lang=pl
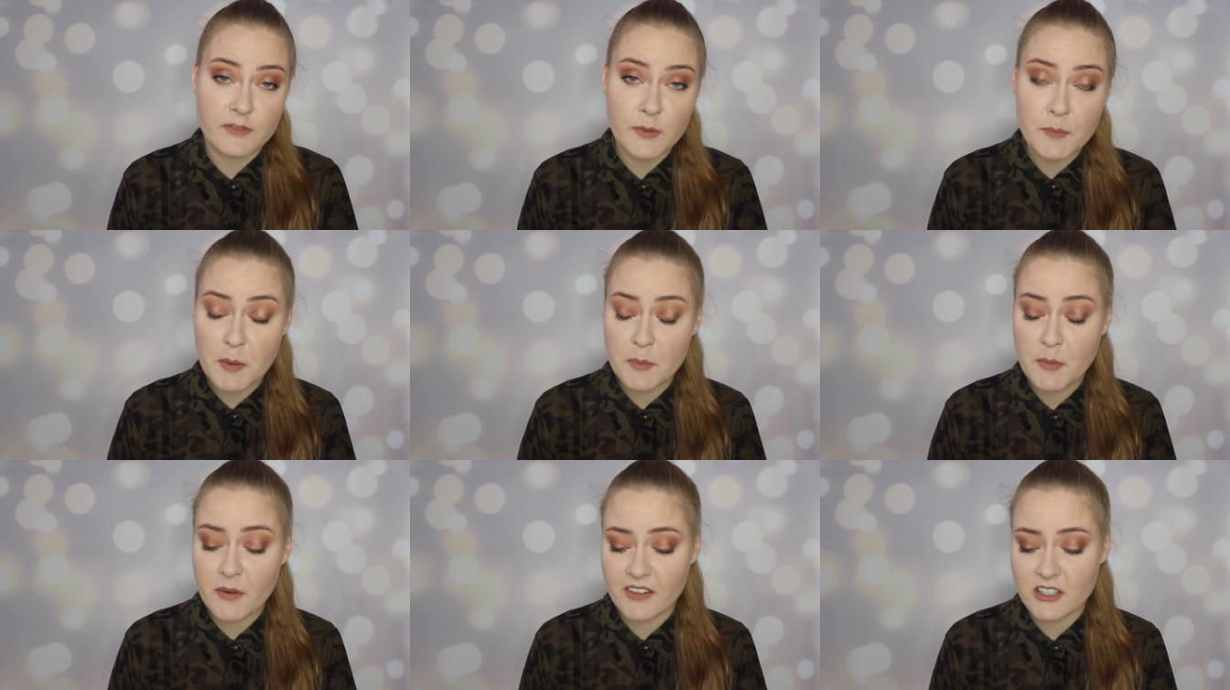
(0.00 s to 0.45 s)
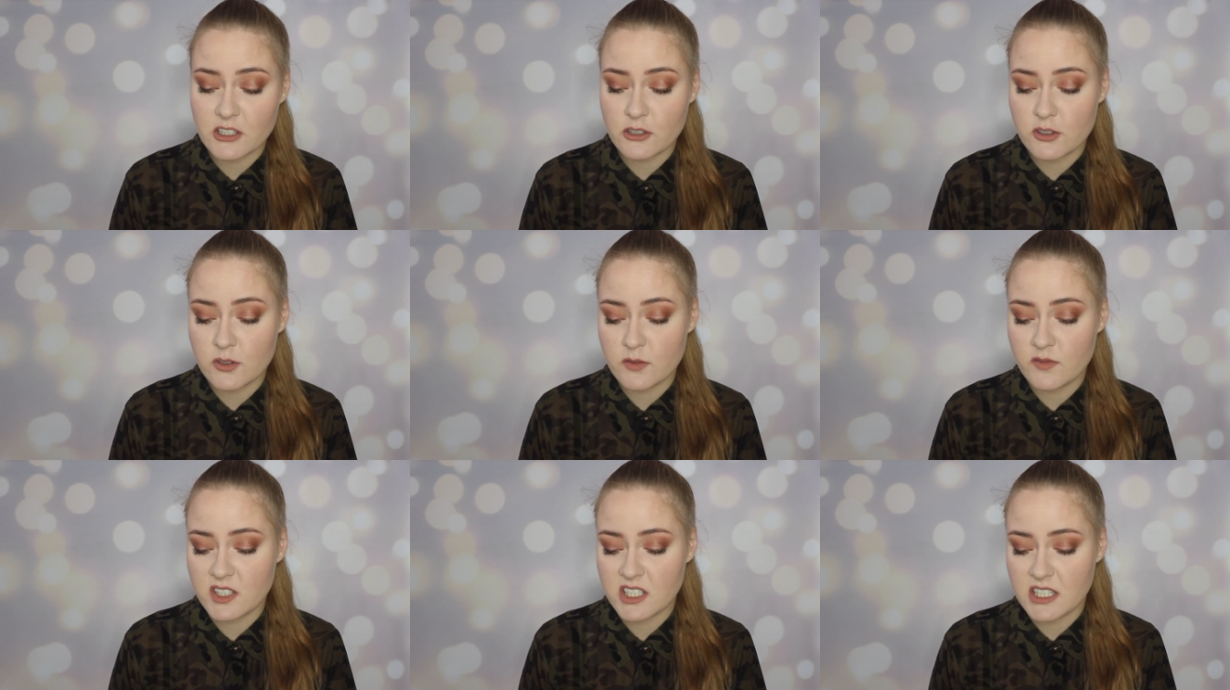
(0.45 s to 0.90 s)
Wypróbować
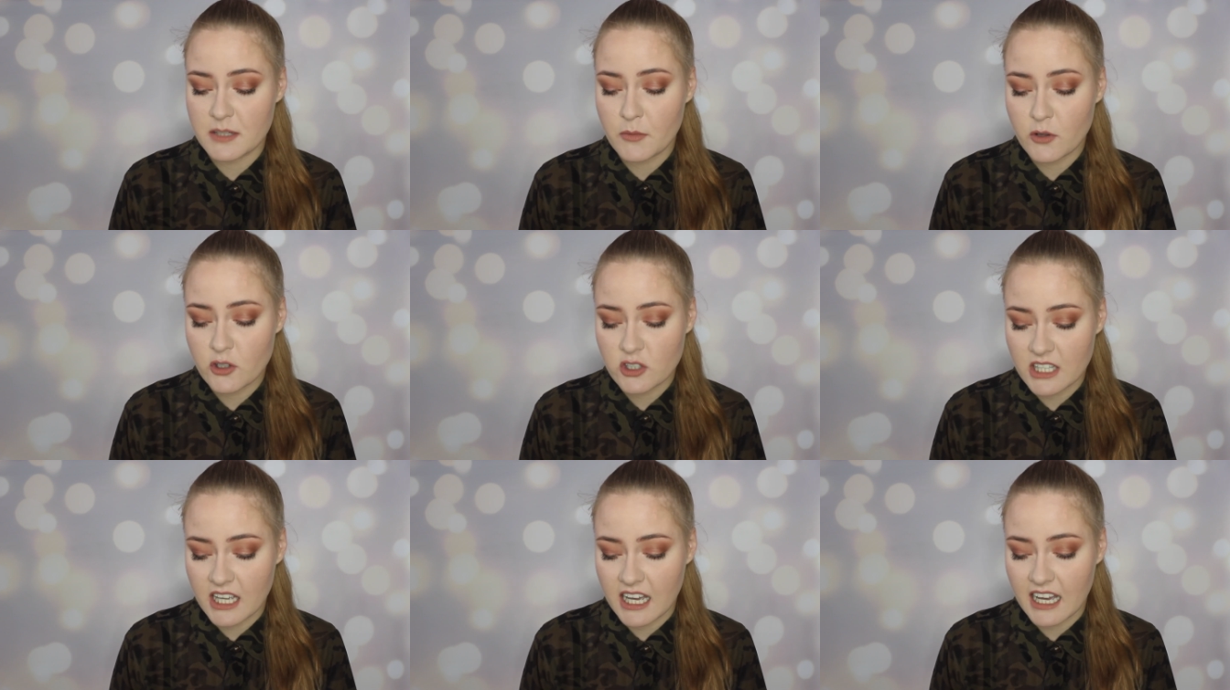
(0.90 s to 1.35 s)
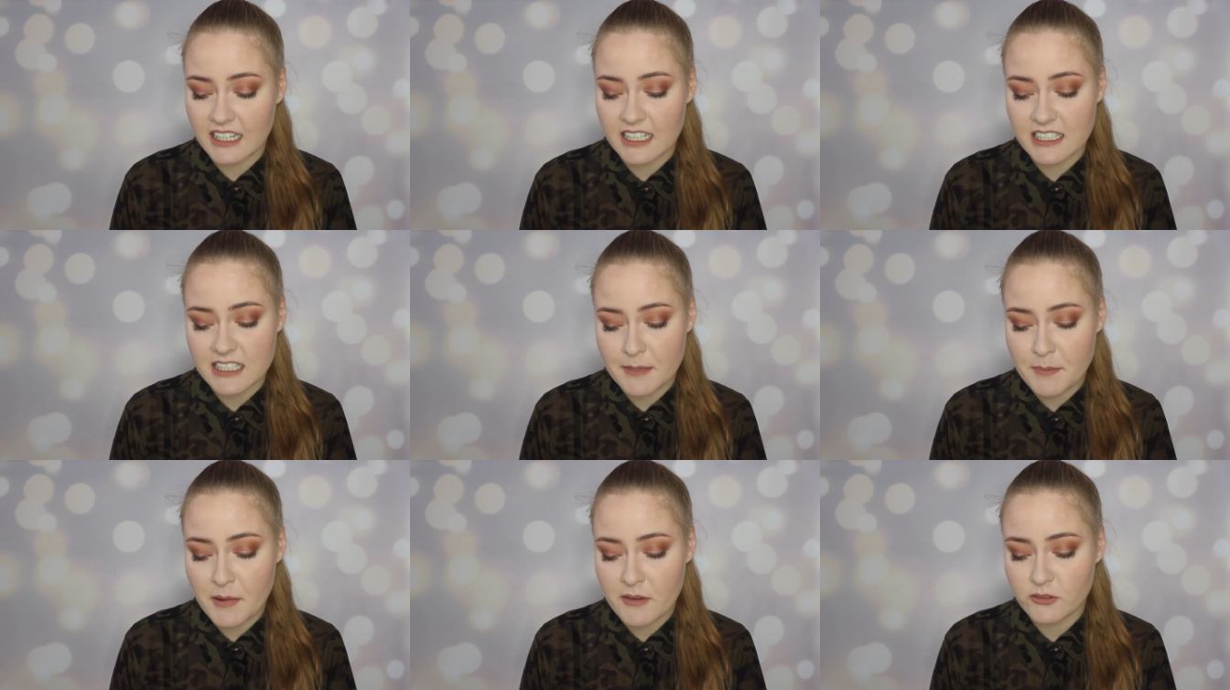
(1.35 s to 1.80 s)
oczywiście można,
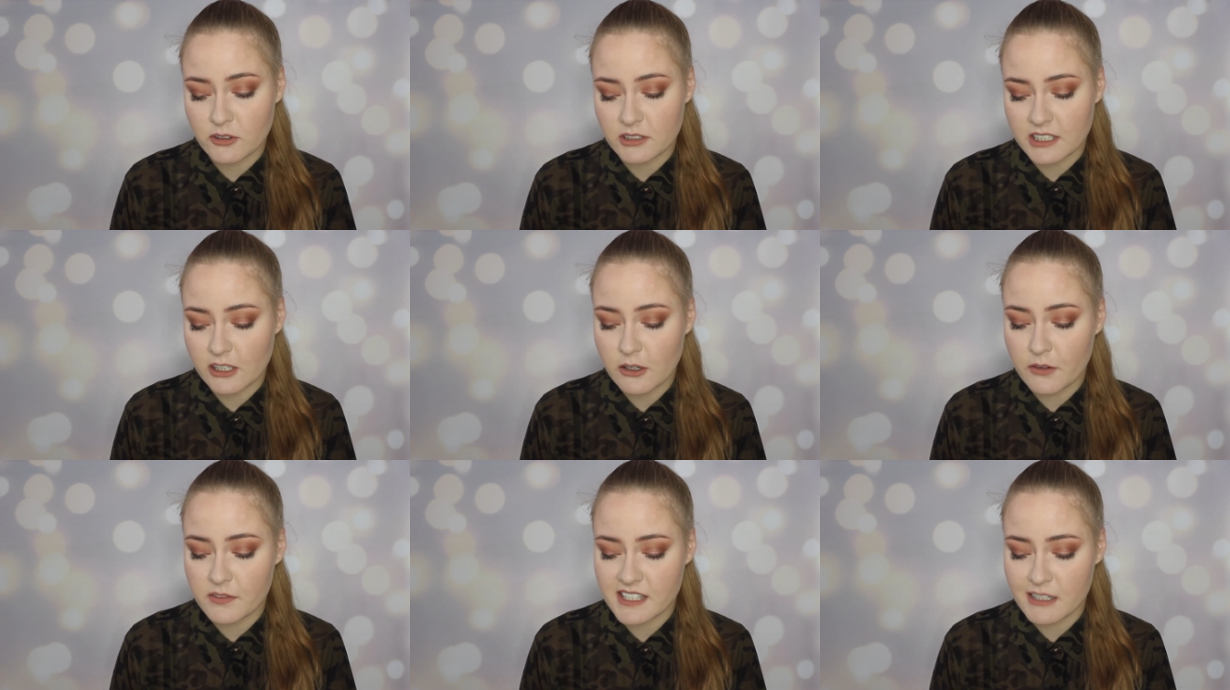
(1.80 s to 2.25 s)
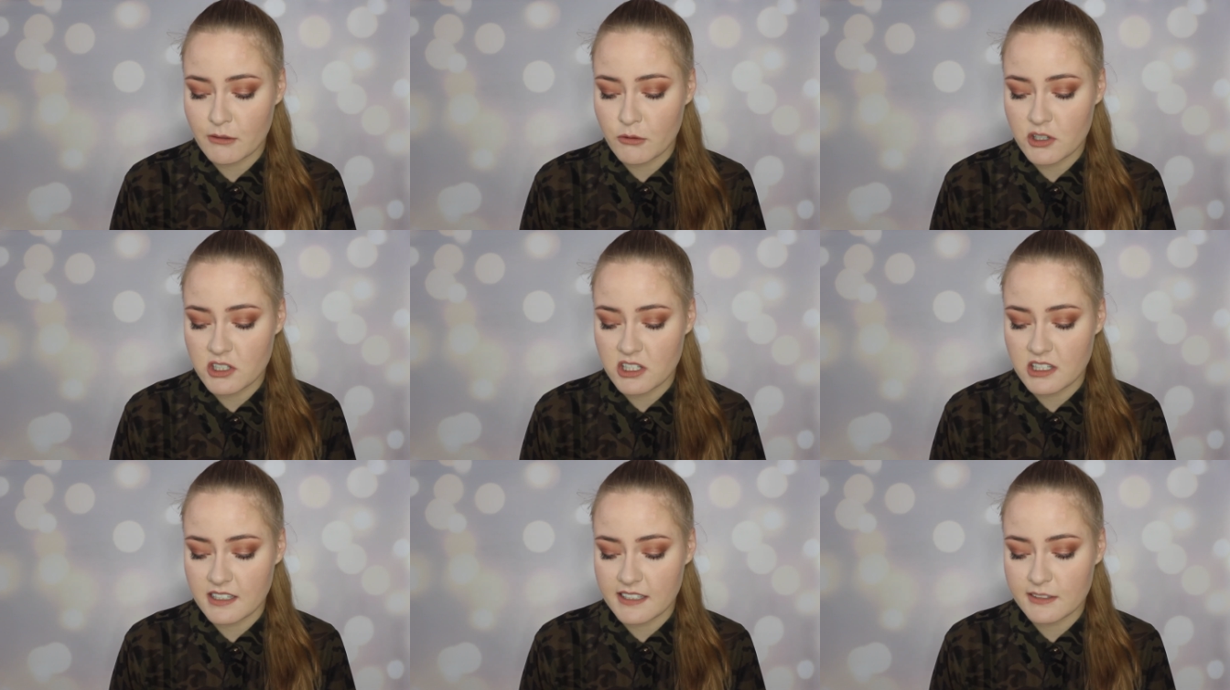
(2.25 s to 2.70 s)
ale na pewno tego w
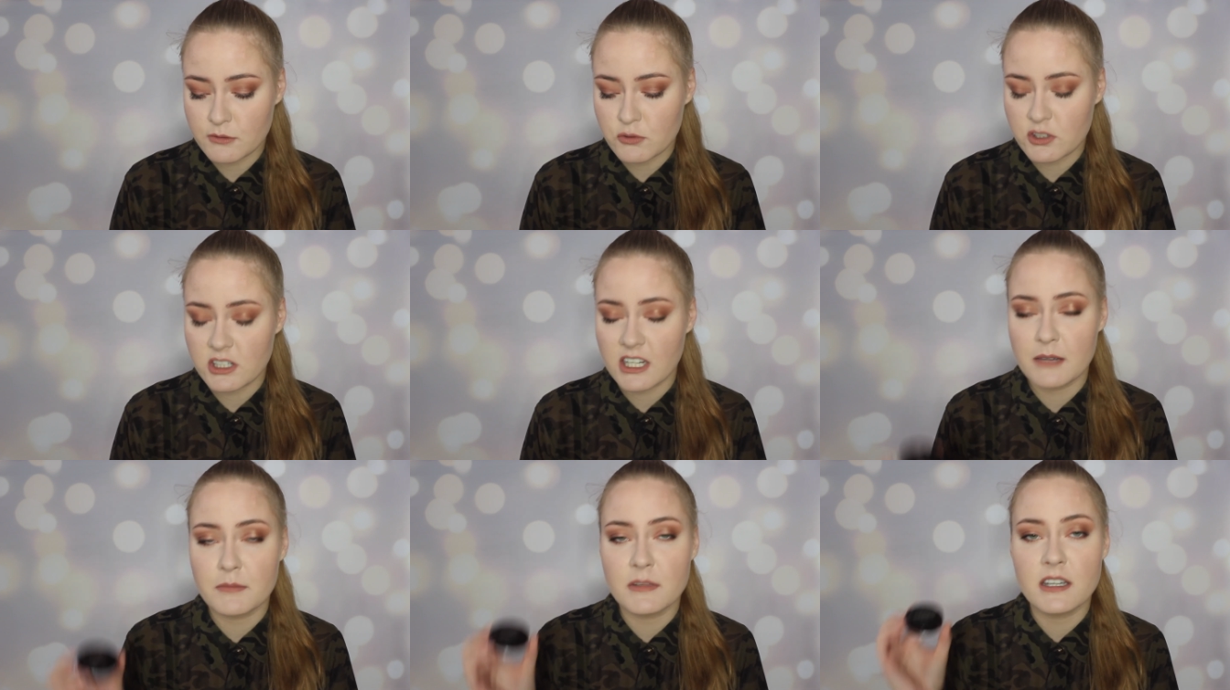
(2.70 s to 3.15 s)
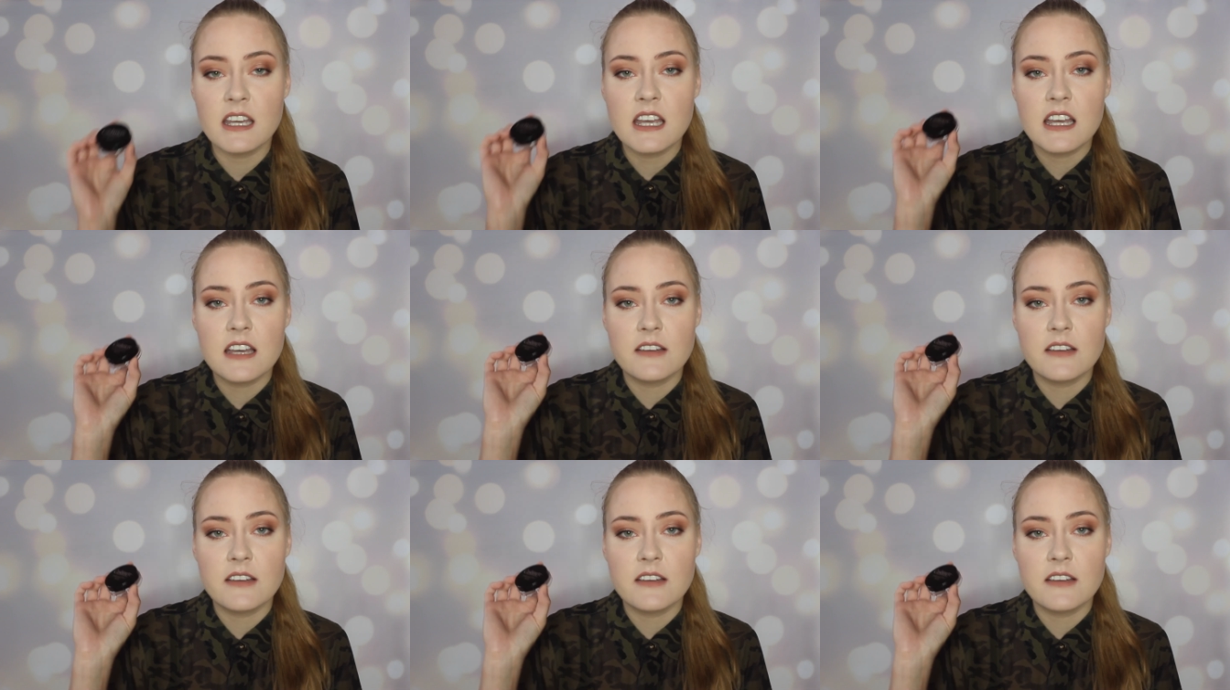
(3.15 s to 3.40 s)
całości nie zużyjemy,